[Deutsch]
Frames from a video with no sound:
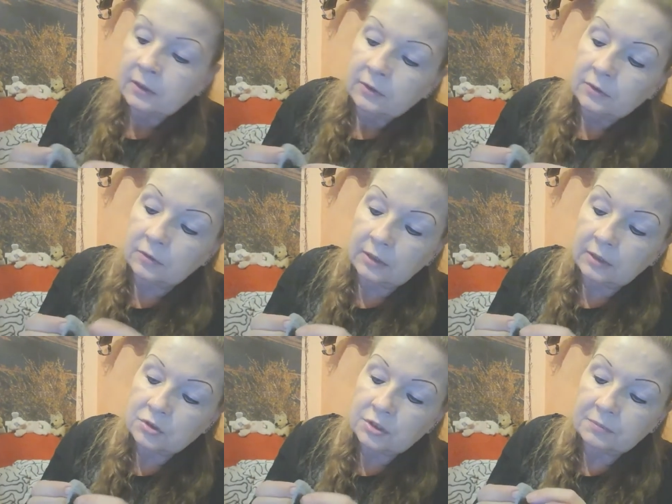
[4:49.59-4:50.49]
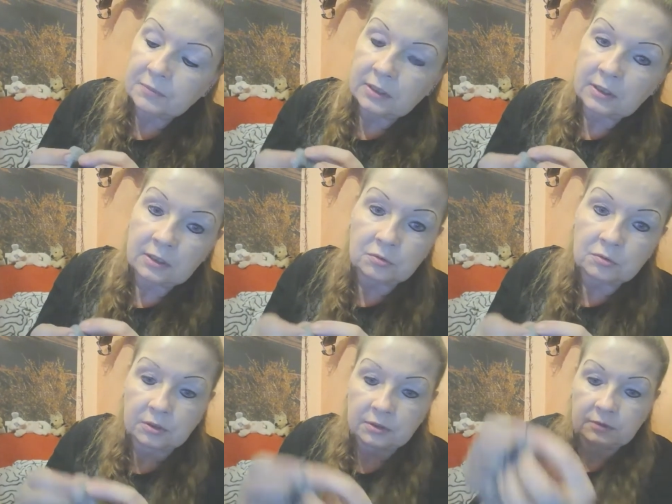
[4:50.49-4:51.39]
Sondern schiebt man die hier
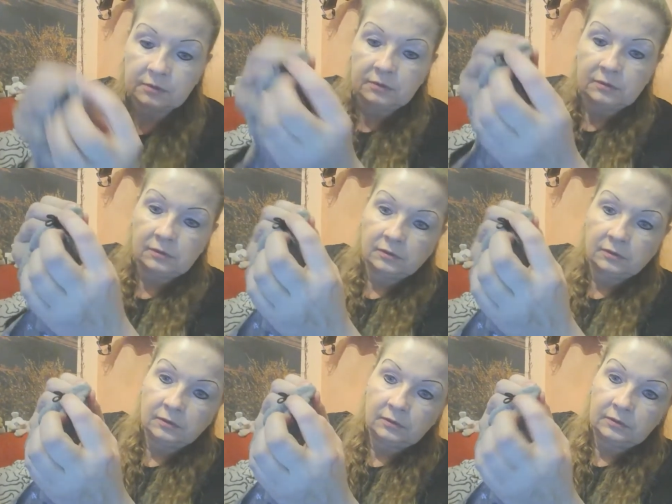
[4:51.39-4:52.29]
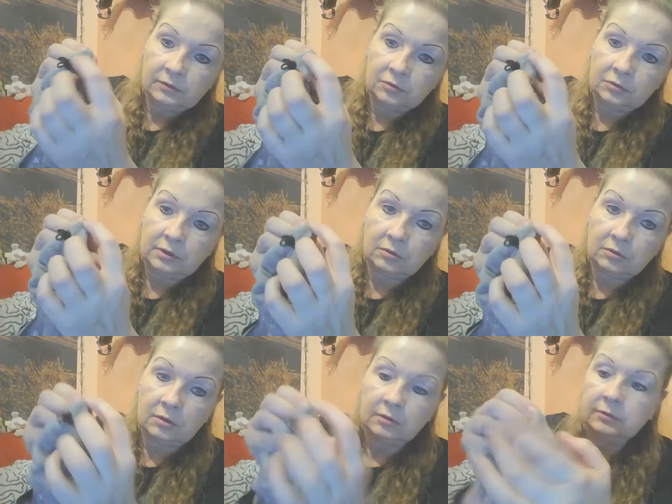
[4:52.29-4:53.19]
durch, durch das Loch.